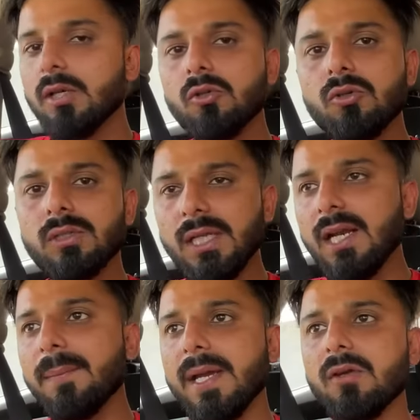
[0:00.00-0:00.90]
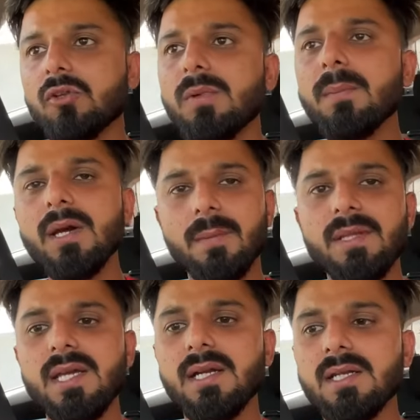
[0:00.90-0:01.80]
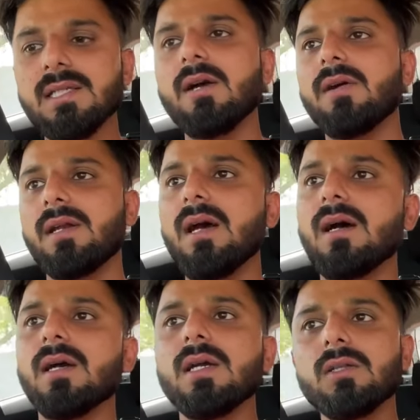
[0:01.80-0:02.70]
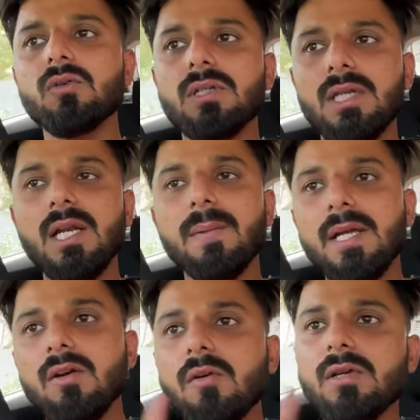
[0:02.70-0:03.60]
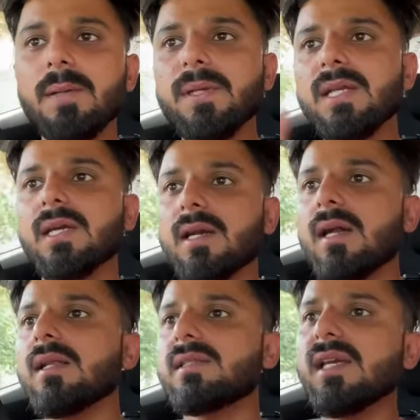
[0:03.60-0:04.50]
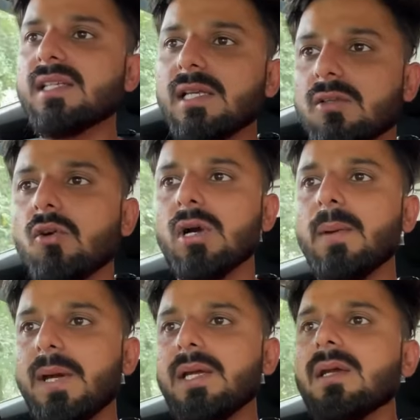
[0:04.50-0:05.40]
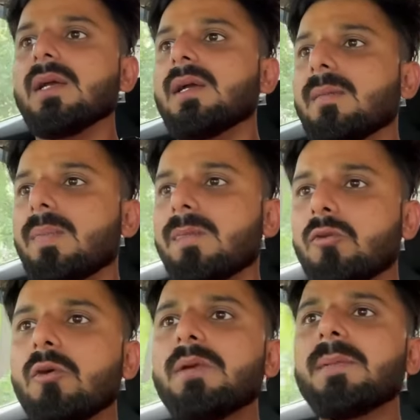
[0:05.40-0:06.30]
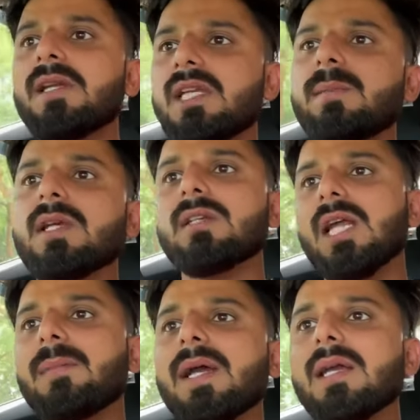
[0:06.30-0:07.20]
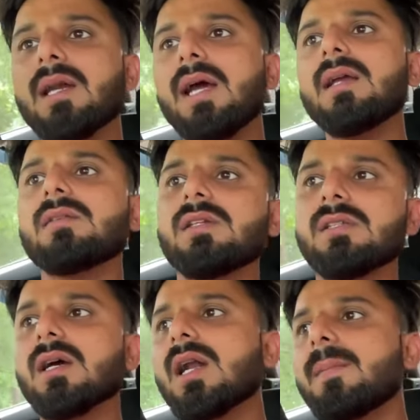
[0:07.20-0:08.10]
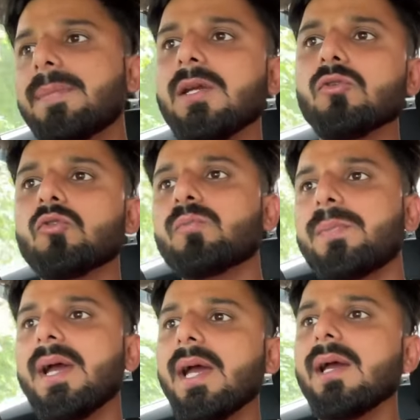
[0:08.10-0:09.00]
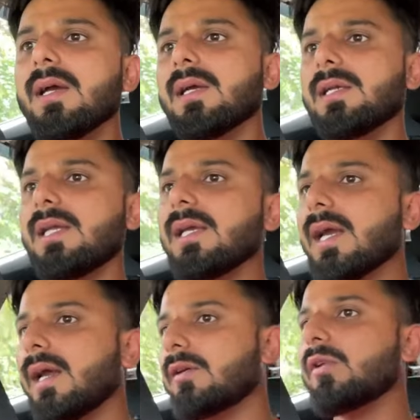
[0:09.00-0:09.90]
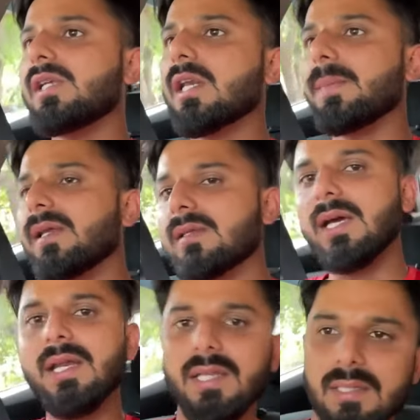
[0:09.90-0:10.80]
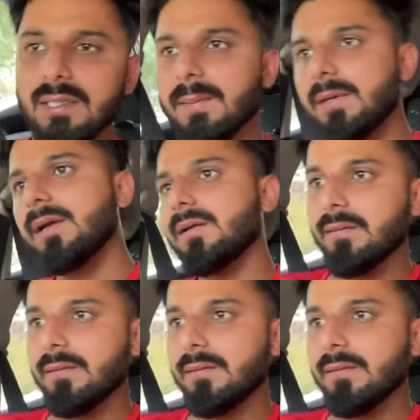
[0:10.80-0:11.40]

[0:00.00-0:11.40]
तो कटेरा भाई को तो भाई हम घर में देखना है ना तो कटेरा भाई को आउट अभी नहीं करना जैसा जो होगा भाई जो भी अपनी टीम के सारे भाई आ रहे हैं इंस्टाग्राम पे यूट्यूब पे ठीक है ट्विटर पे सारे के तहत हमने